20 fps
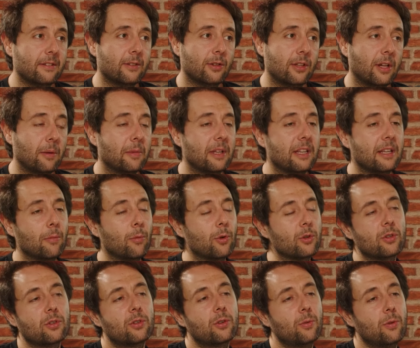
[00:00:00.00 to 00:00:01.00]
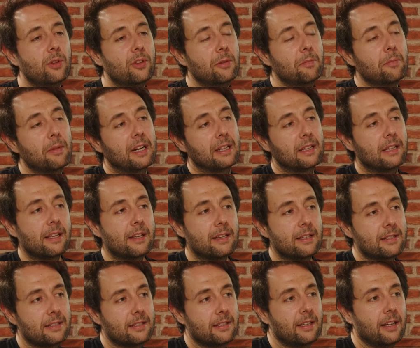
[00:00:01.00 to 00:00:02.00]
Totalmente. Vosotros cuando
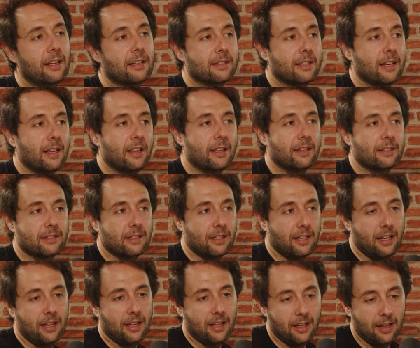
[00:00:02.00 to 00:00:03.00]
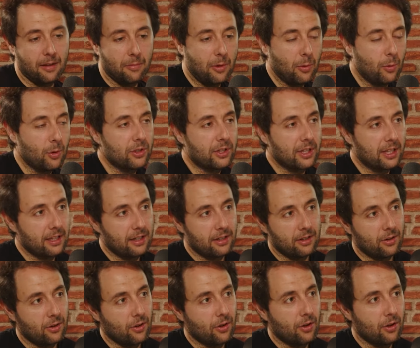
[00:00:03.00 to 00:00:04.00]
invertís, ya sea desde Big Water
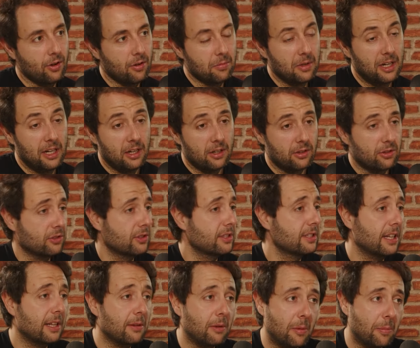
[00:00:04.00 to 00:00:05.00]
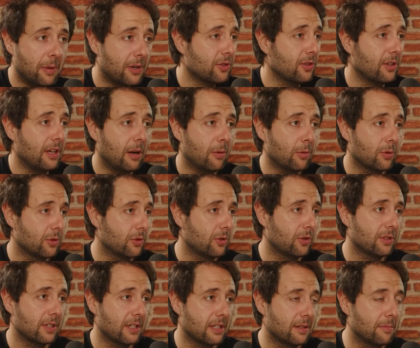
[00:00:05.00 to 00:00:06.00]
o no sé si a nivel personal
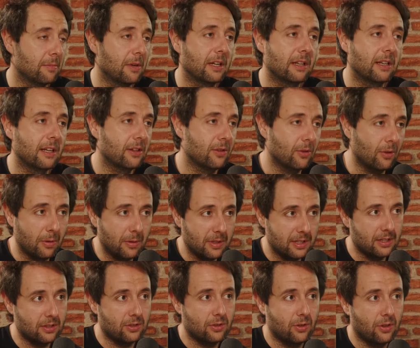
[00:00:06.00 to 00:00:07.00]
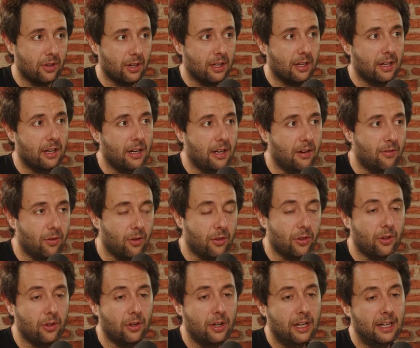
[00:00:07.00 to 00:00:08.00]
vosotros seguís invirtiendo, o habéis hecho el mm.
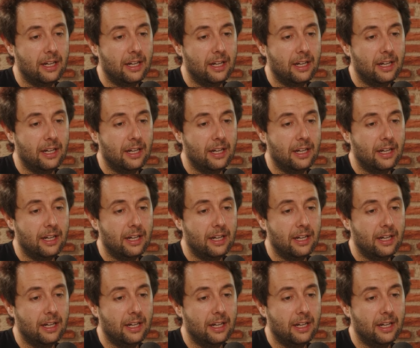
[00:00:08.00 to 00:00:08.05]
fondo,